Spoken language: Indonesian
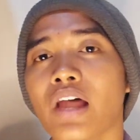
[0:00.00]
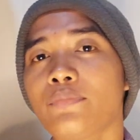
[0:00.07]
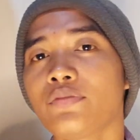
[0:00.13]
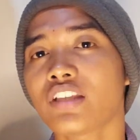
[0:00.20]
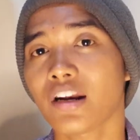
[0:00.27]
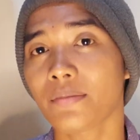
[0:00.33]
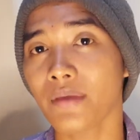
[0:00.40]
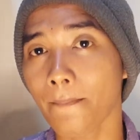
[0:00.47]

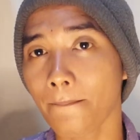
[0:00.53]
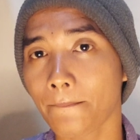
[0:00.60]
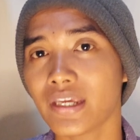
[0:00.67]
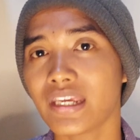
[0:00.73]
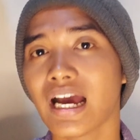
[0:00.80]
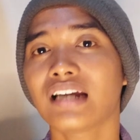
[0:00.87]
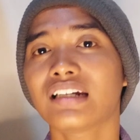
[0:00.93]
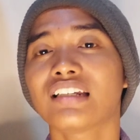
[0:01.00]
tafsir
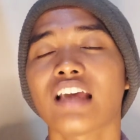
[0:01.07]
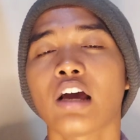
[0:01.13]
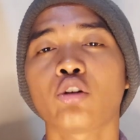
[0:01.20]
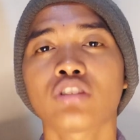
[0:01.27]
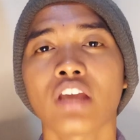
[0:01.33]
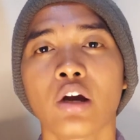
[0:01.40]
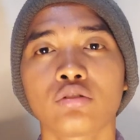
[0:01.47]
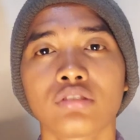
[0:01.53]
mimpi yang
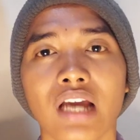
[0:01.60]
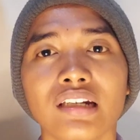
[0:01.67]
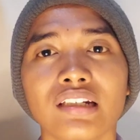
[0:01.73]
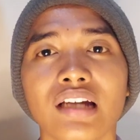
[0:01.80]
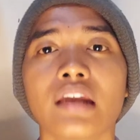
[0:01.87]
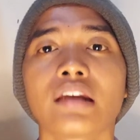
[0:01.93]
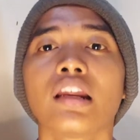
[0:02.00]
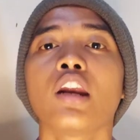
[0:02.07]
disangkut-sangkutkan
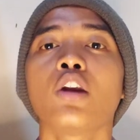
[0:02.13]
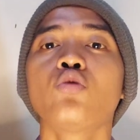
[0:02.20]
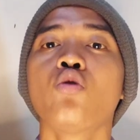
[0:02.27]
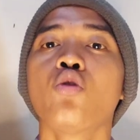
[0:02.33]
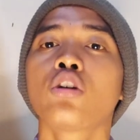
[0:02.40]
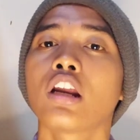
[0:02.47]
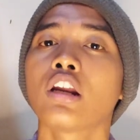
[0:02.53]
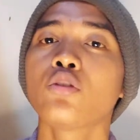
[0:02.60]
dengan
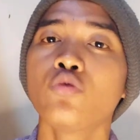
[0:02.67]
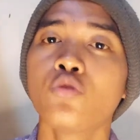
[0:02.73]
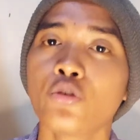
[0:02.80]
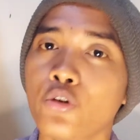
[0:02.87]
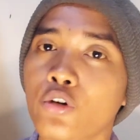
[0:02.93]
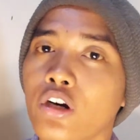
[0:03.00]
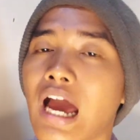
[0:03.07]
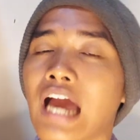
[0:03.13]

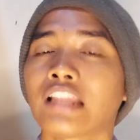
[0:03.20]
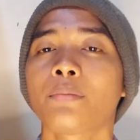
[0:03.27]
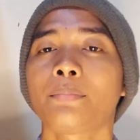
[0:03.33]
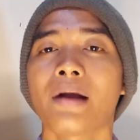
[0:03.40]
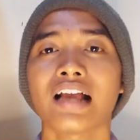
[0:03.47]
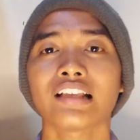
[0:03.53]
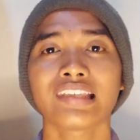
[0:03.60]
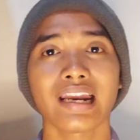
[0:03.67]
leluhur-leluhur atau
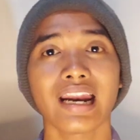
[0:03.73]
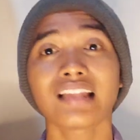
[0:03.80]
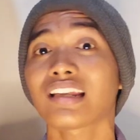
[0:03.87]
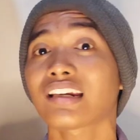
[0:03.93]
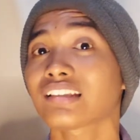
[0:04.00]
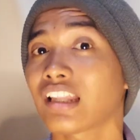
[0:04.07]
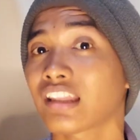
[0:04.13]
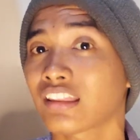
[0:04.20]
pengajaran
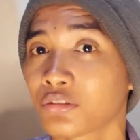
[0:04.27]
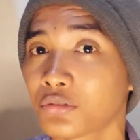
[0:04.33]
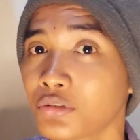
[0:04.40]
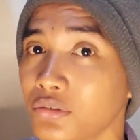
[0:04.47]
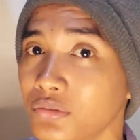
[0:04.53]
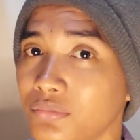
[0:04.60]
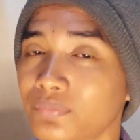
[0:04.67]
tertentu.